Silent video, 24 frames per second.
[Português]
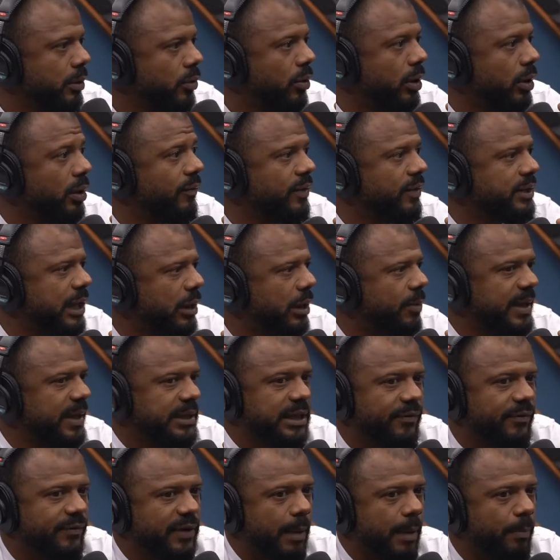Quando você
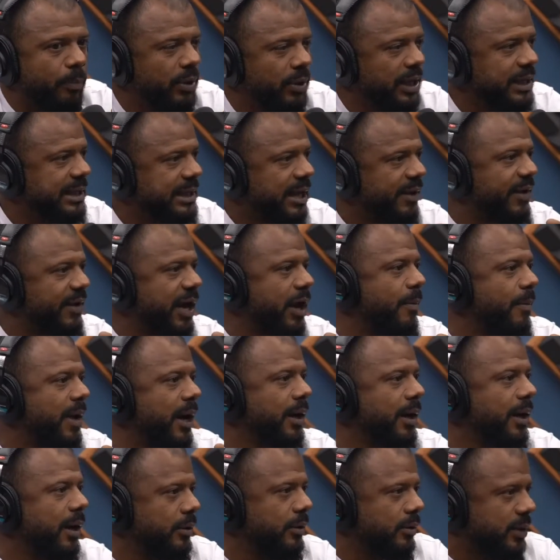começa a ficar polícia velho
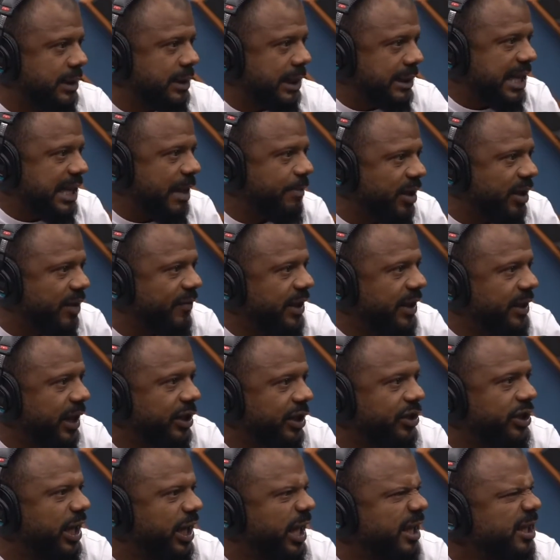malandro, que você sabe que vai ter
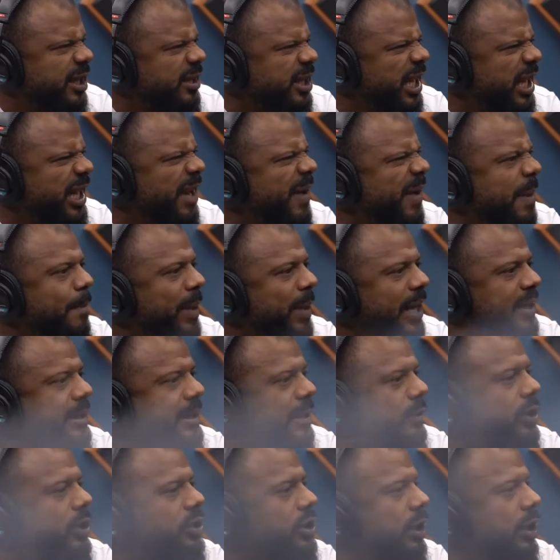ingerência, você já leva a
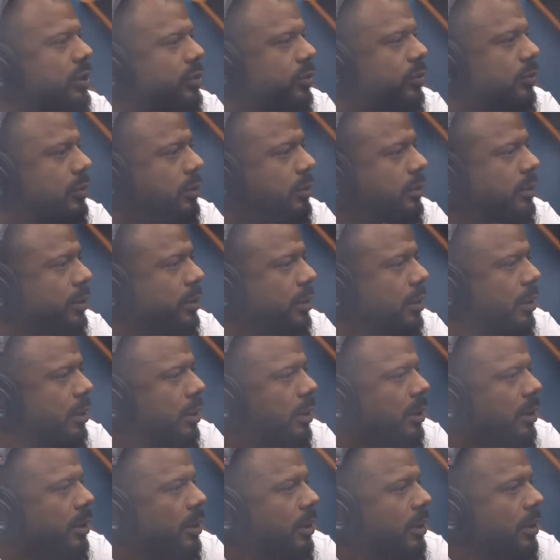imprensa todinha junto.
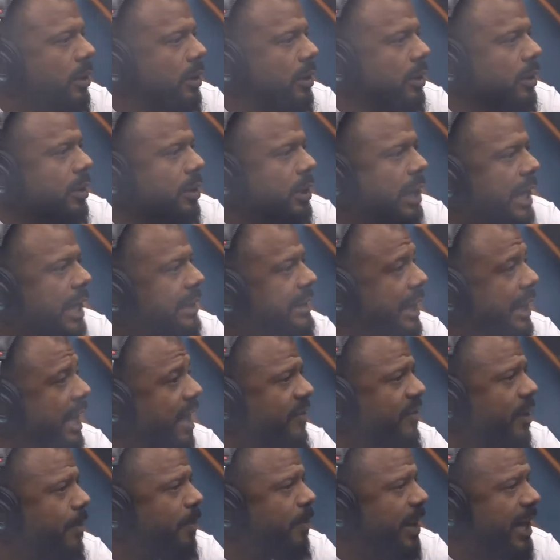Entendi. Excelente. Que aí você
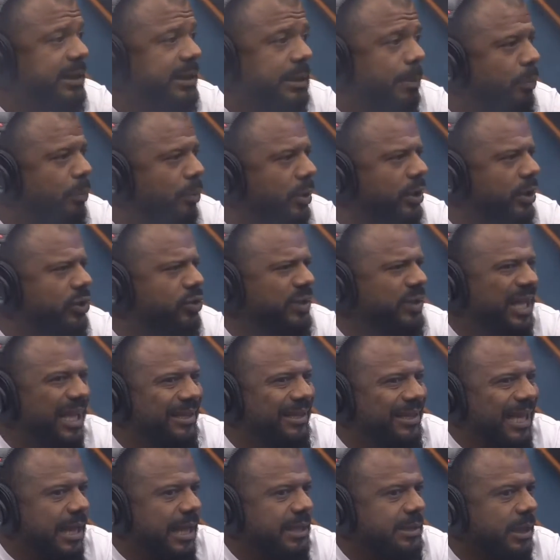leva a imprensa, político
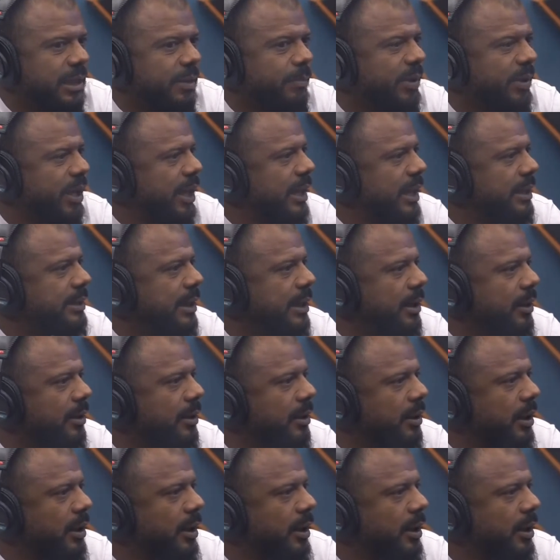detesta a imprensa.